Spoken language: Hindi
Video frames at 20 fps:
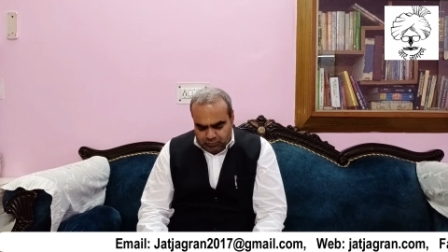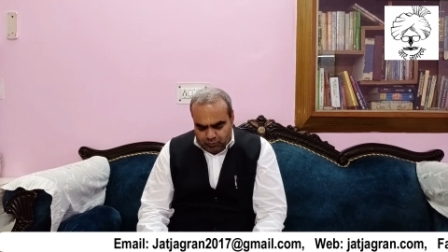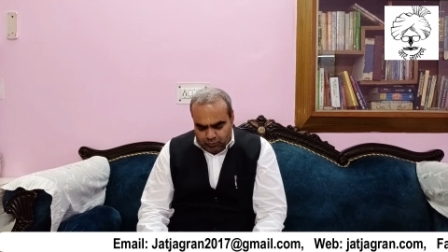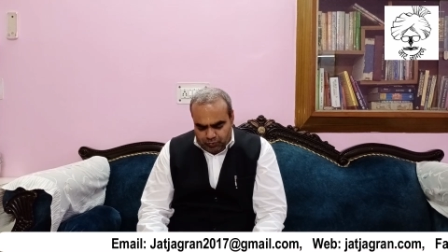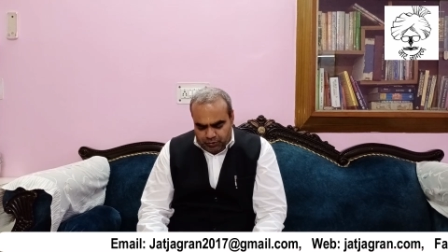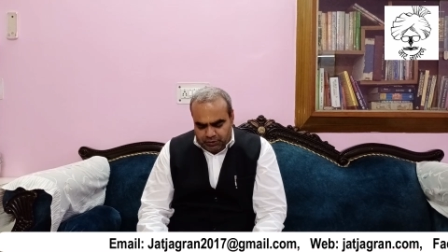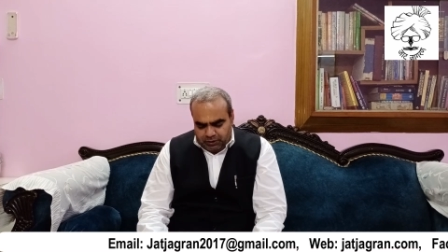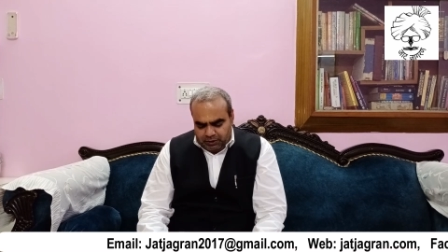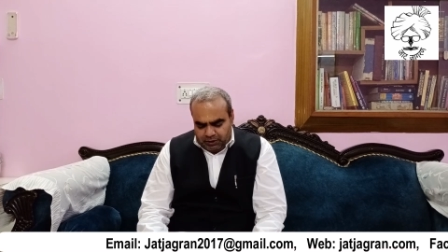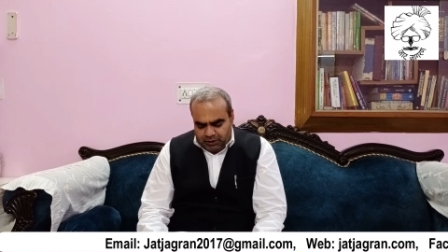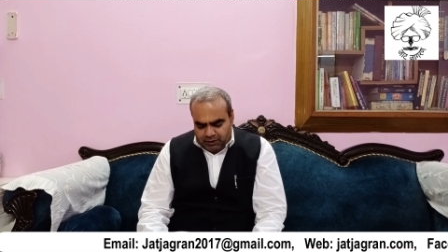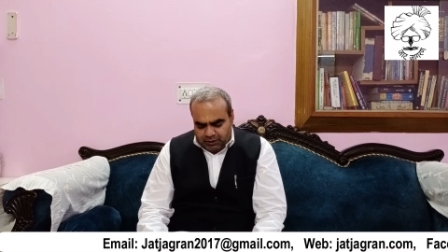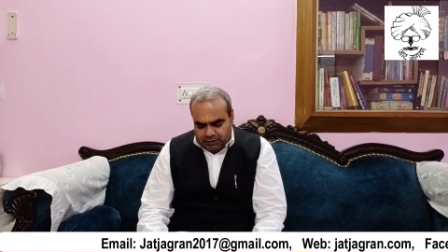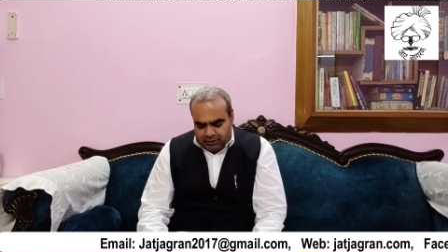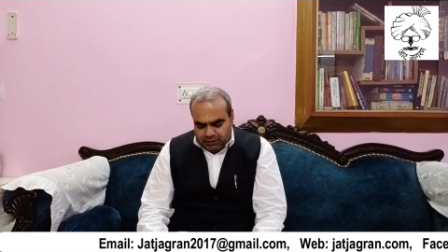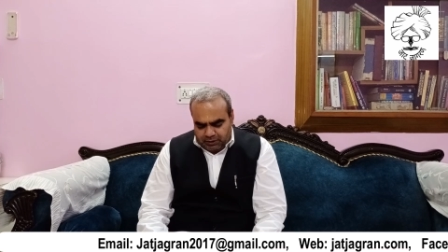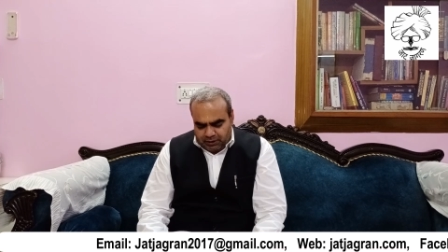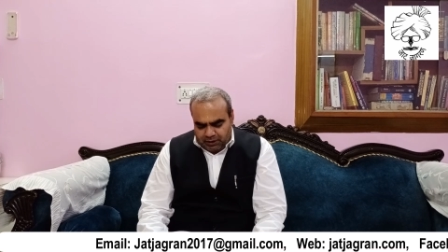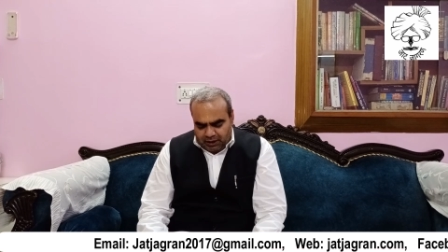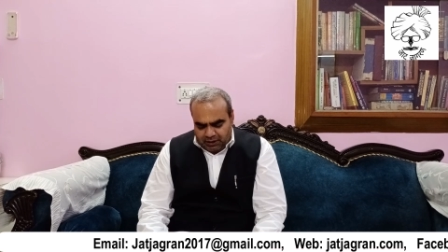उनकी एक
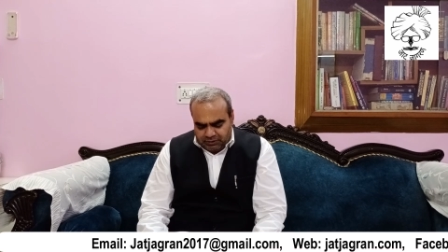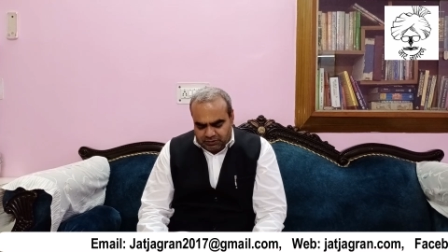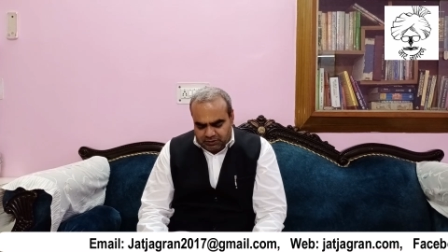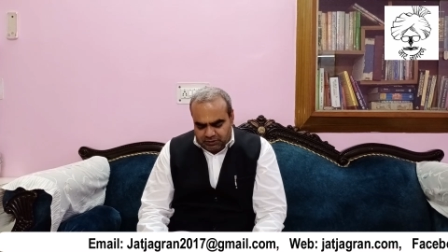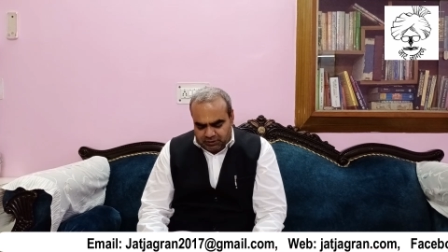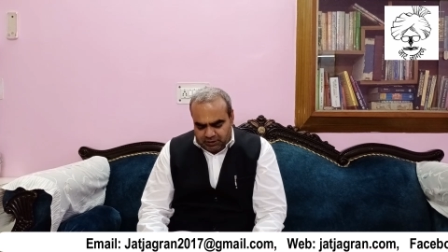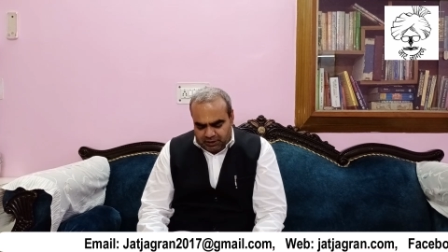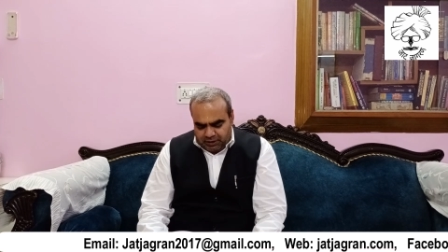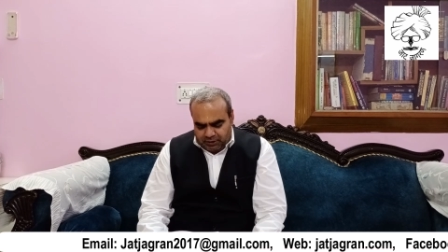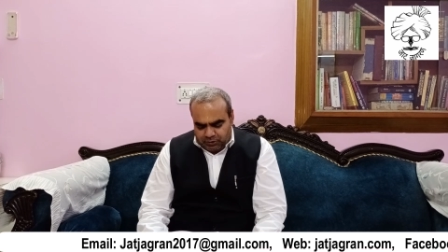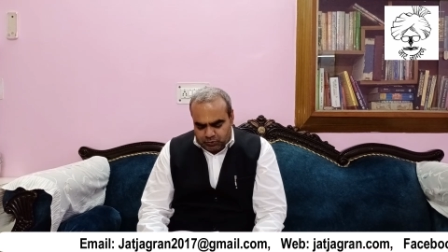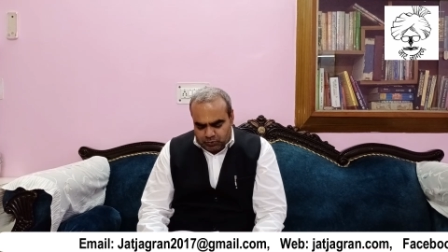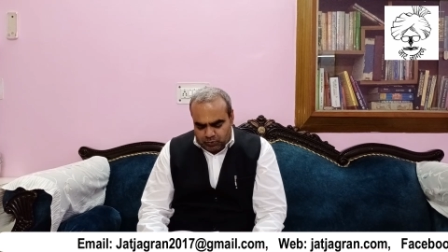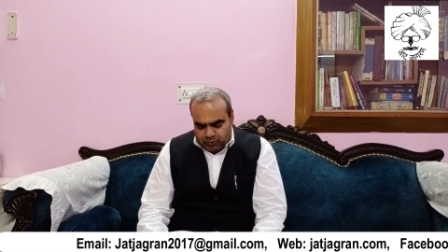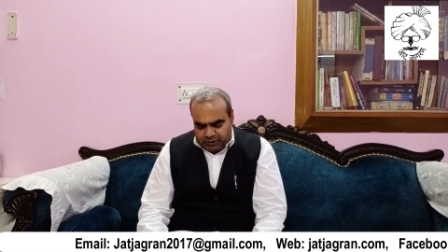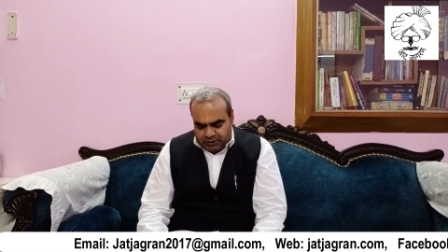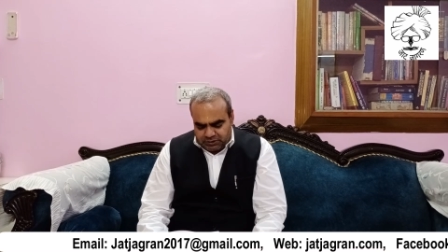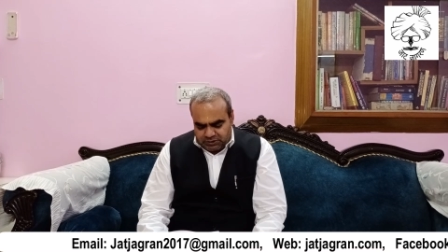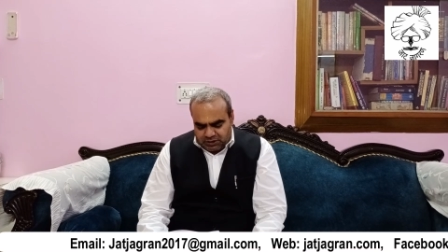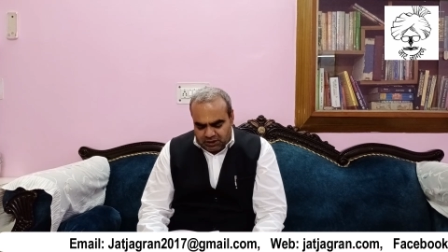क्रांतिकारी जो
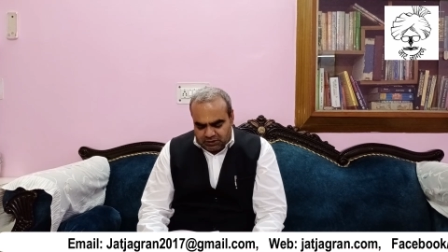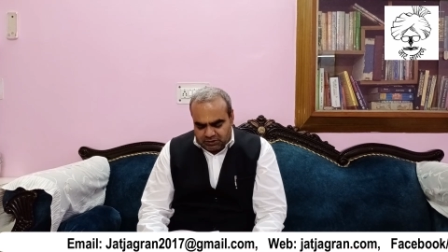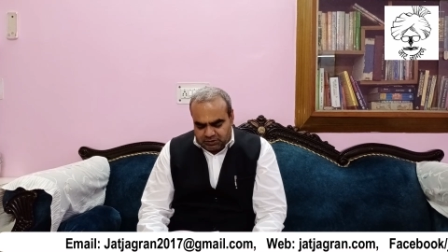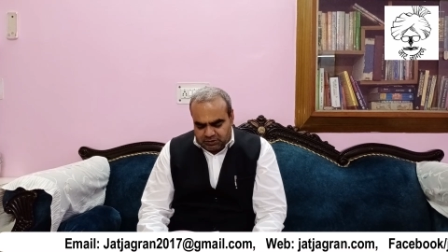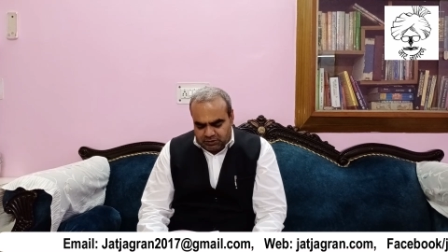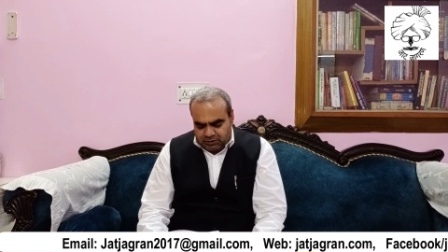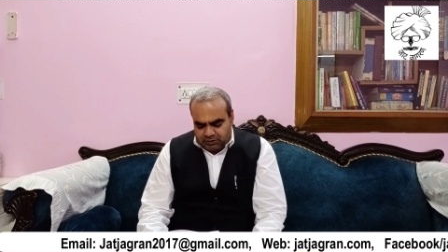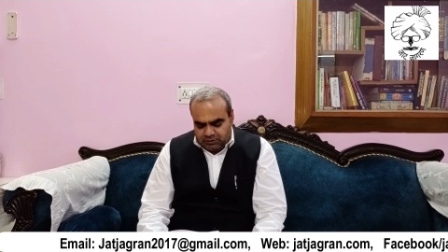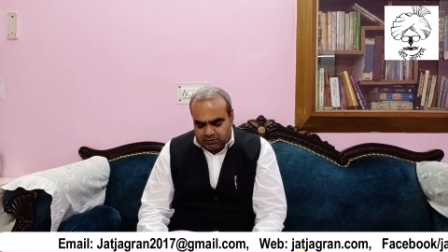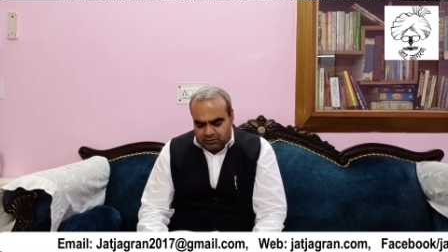है साथी